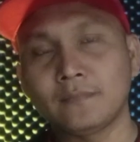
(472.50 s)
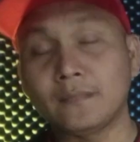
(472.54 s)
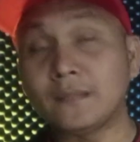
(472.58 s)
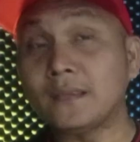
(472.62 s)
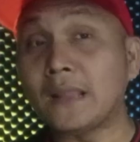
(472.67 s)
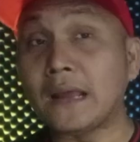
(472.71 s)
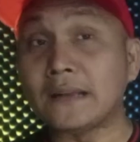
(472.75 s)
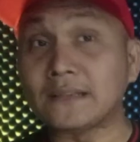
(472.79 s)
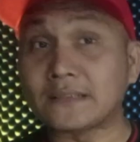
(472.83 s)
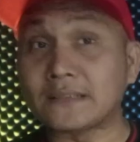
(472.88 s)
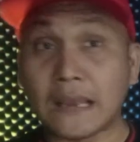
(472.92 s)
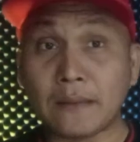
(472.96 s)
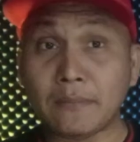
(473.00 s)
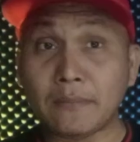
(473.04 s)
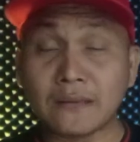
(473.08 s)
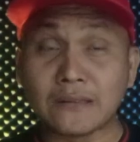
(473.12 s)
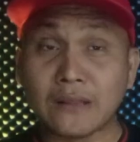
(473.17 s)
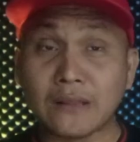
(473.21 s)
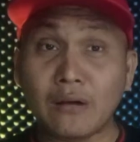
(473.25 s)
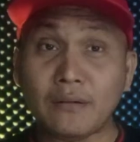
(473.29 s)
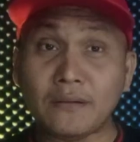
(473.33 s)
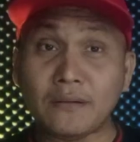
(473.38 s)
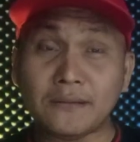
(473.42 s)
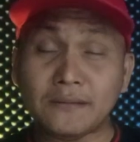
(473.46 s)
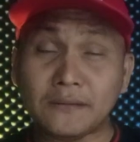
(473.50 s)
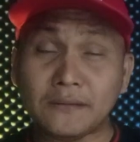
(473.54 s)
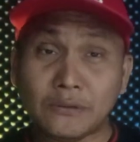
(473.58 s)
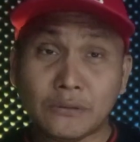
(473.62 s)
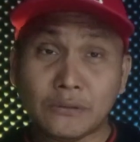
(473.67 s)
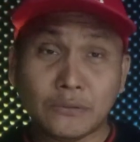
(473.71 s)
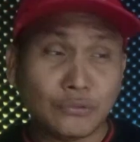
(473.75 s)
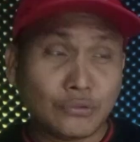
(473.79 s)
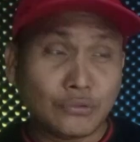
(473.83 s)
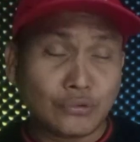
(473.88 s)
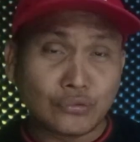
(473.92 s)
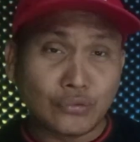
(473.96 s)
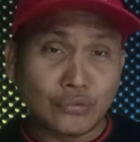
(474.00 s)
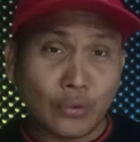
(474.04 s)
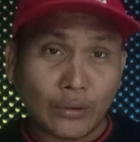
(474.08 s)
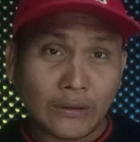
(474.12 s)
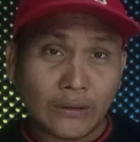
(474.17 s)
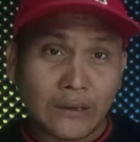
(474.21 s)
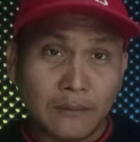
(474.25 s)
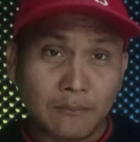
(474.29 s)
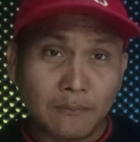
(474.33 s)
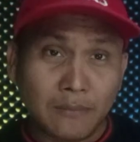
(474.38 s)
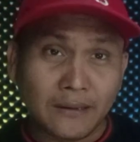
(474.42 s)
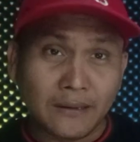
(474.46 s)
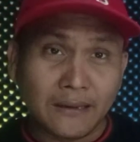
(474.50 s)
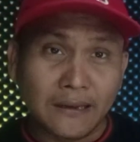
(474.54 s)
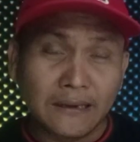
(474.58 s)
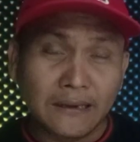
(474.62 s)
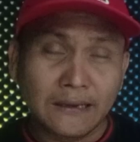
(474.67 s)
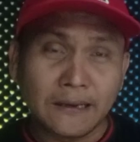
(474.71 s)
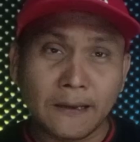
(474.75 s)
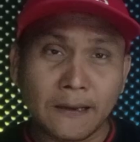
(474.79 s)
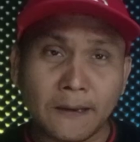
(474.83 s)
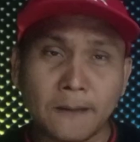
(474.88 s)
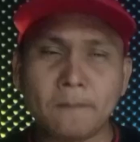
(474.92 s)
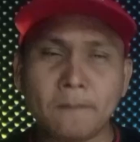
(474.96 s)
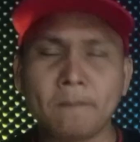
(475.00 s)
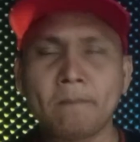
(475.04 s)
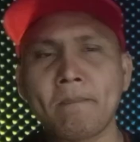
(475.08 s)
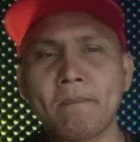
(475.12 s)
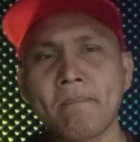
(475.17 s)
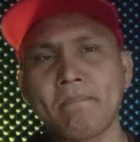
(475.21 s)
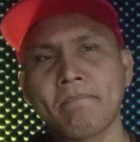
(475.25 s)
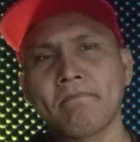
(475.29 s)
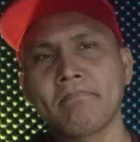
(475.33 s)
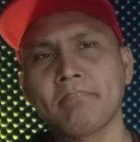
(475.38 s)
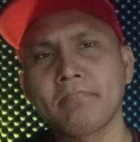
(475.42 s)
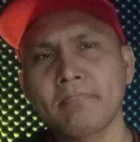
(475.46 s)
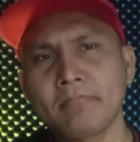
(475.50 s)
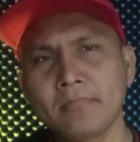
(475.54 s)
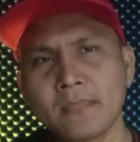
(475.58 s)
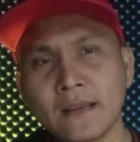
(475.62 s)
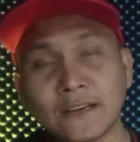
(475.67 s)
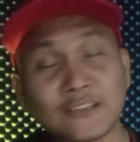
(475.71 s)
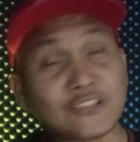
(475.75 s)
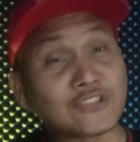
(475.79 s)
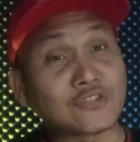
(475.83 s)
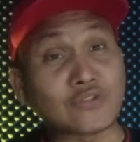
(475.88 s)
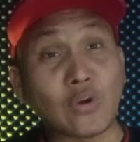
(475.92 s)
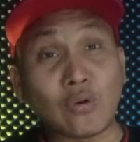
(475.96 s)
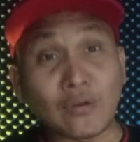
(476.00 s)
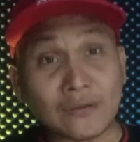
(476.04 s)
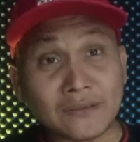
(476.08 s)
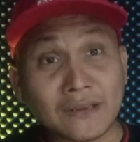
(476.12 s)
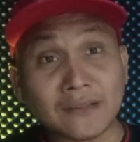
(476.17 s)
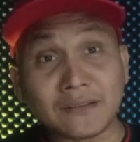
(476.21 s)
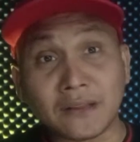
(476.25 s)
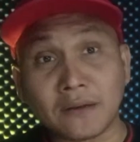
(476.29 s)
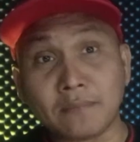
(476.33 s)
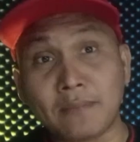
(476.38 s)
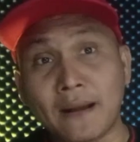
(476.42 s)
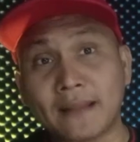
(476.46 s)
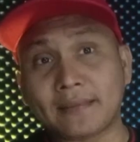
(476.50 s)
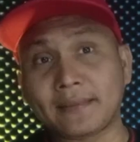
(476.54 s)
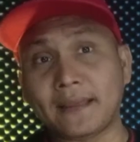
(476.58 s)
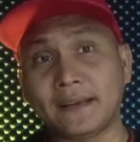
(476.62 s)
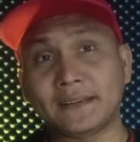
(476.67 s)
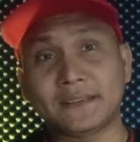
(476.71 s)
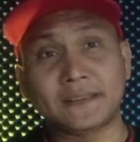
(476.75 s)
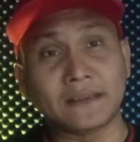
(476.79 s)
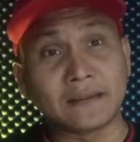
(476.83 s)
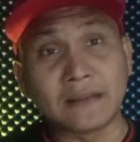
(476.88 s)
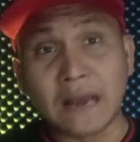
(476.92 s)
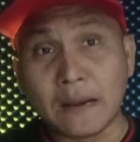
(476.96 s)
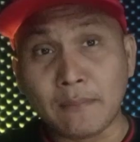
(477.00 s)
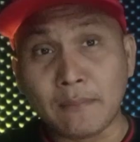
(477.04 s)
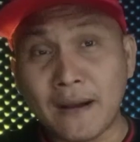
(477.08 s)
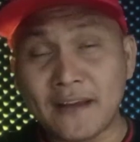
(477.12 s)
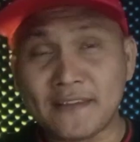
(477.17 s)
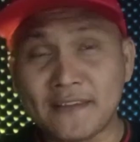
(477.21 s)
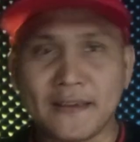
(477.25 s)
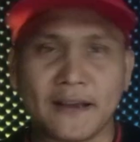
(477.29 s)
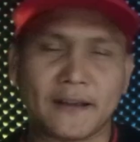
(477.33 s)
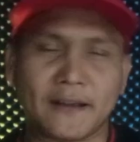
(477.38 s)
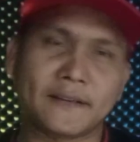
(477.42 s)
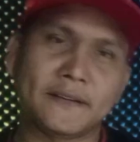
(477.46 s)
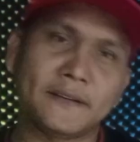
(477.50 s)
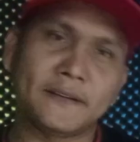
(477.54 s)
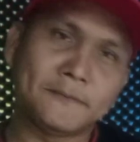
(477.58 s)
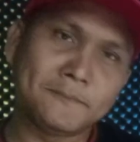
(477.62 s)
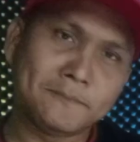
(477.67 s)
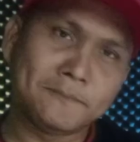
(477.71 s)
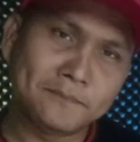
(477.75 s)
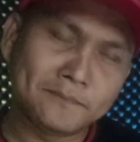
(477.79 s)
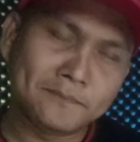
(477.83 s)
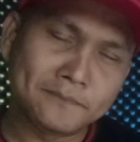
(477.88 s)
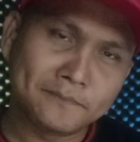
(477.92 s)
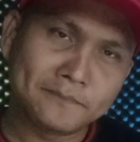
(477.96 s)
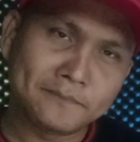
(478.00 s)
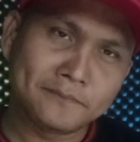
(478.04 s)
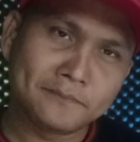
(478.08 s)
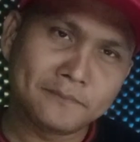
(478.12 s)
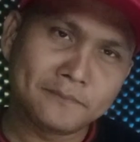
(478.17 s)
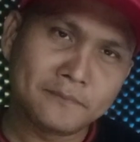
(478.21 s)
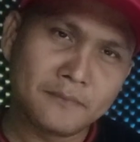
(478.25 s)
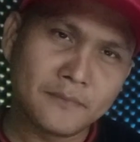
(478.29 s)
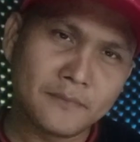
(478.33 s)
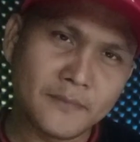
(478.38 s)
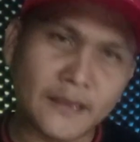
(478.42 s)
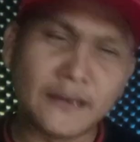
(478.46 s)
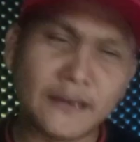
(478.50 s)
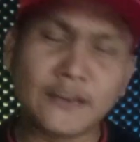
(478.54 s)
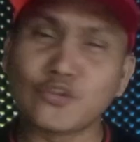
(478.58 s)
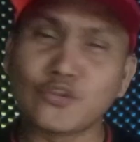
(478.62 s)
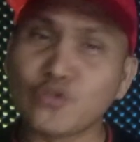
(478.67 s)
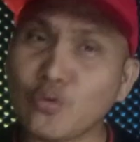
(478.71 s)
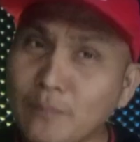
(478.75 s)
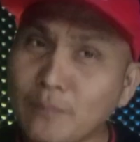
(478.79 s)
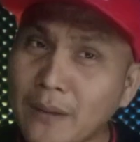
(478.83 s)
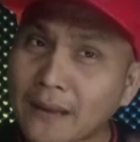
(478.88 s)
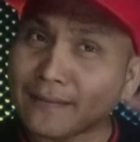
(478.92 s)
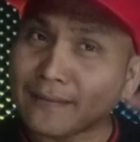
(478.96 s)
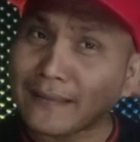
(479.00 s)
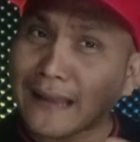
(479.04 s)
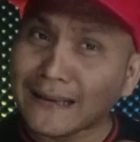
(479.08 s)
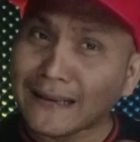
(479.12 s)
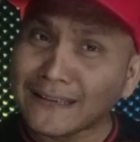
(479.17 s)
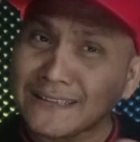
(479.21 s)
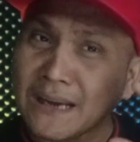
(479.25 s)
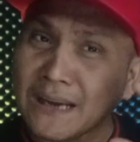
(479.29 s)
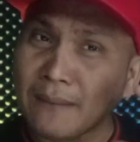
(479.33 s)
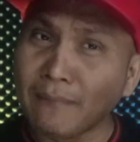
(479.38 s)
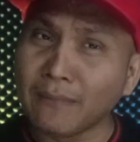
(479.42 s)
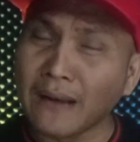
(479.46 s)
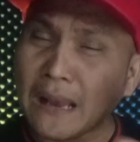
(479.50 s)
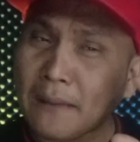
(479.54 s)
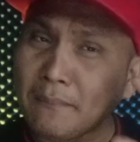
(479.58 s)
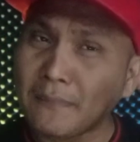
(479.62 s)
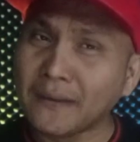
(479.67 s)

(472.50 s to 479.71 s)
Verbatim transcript: Dan saya beritahu, untuk yang begini, stoknya terbatas, nggak banyak. Jadi coba tajamlah